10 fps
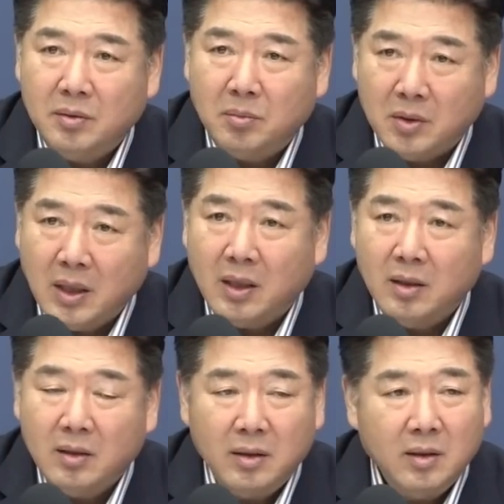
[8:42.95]
뭐냐?
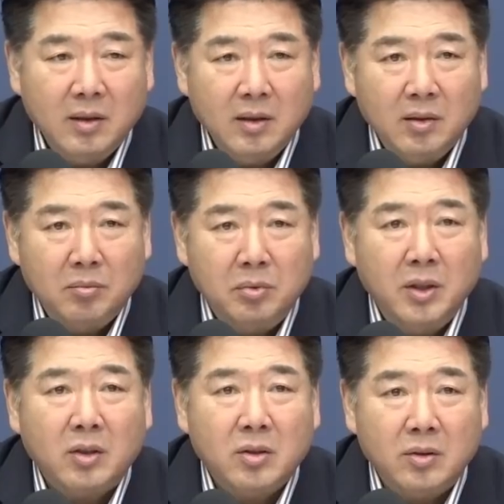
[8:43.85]

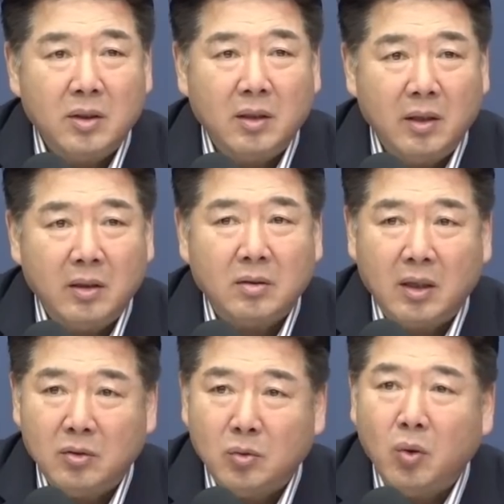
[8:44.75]
무력 전쟁을
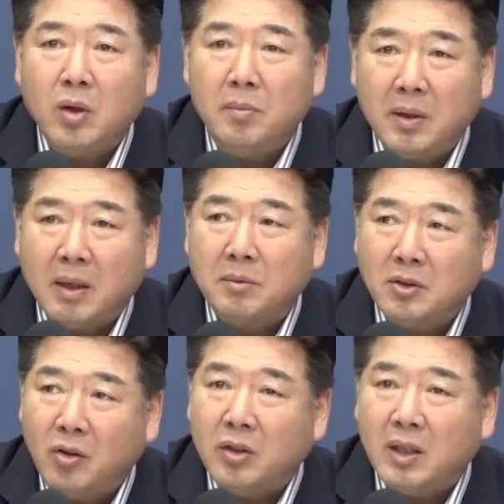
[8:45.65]
해서라도 통일만 하면
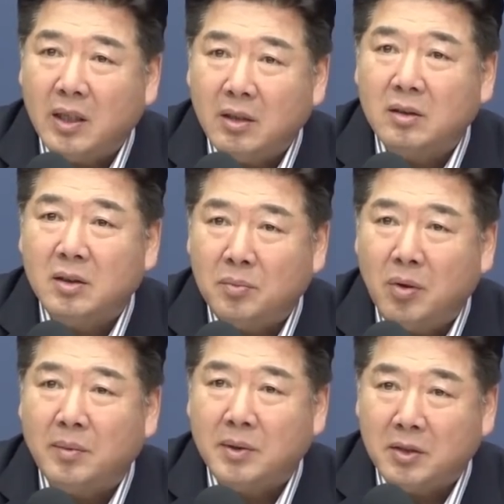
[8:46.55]
선이다. 이것이
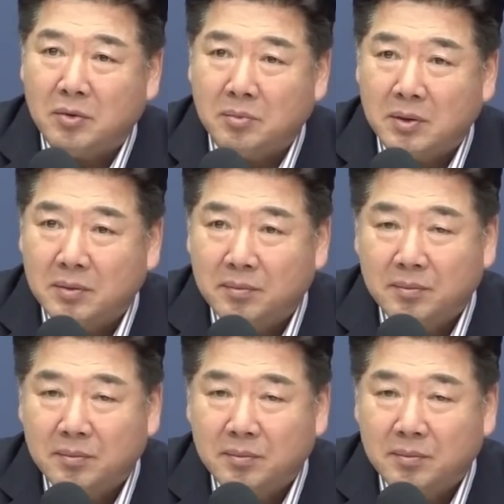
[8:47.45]
포함되어 있습니다.